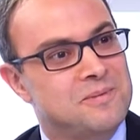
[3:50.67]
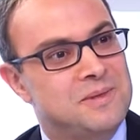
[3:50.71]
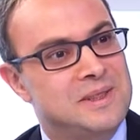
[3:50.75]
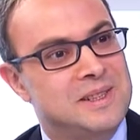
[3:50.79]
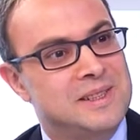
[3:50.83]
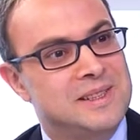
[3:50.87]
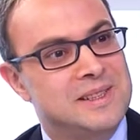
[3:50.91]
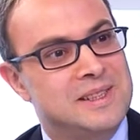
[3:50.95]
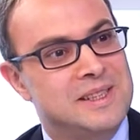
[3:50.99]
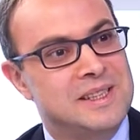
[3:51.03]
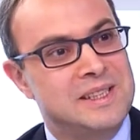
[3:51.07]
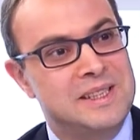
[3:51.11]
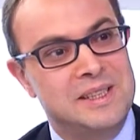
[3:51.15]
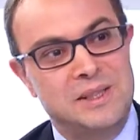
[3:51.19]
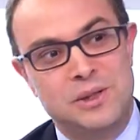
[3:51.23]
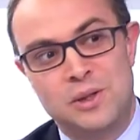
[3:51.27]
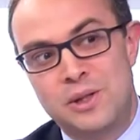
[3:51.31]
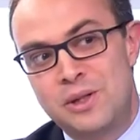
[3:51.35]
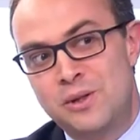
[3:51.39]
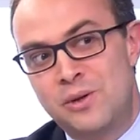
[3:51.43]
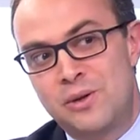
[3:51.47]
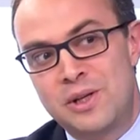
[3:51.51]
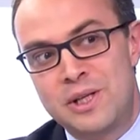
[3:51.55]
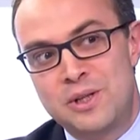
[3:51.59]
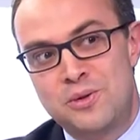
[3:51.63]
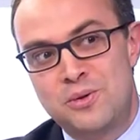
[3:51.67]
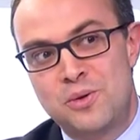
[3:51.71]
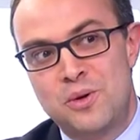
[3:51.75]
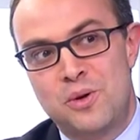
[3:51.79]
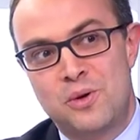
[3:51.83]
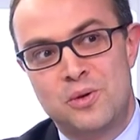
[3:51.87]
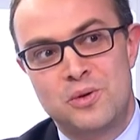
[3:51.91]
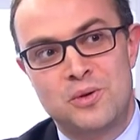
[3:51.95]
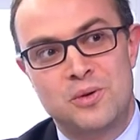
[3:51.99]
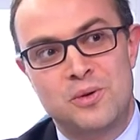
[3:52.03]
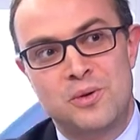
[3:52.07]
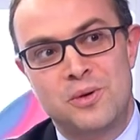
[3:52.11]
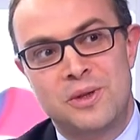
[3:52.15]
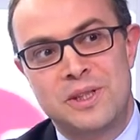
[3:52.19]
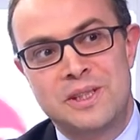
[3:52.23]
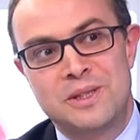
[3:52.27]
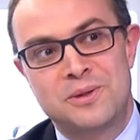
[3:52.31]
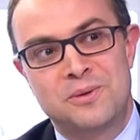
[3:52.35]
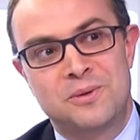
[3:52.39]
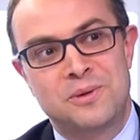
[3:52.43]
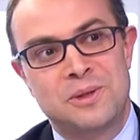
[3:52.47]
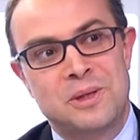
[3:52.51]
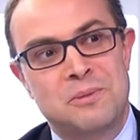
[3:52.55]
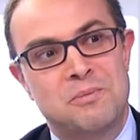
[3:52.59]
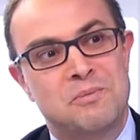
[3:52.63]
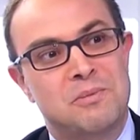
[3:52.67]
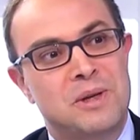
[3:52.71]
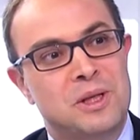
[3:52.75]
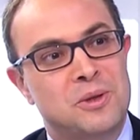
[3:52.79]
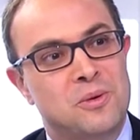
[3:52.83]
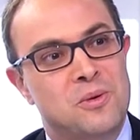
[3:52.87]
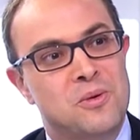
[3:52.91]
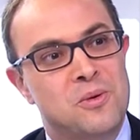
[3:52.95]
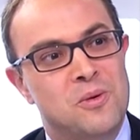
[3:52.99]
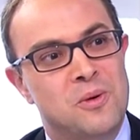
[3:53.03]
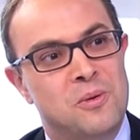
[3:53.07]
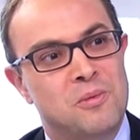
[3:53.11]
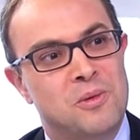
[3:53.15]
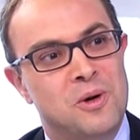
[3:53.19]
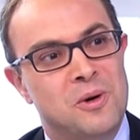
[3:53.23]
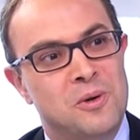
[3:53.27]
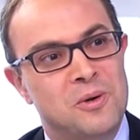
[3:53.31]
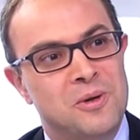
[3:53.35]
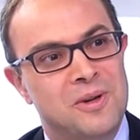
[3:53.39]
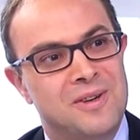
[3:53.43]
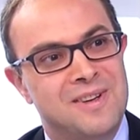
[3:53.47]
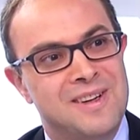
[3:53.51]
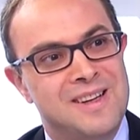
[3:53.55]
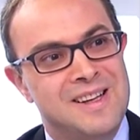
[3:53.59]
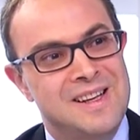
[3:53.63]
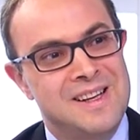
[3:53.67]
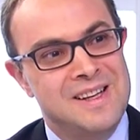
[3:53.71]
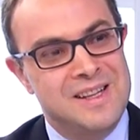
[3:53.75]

puisqu'il est dans l'assurance, le risque, on n'aime pas trop en prendre.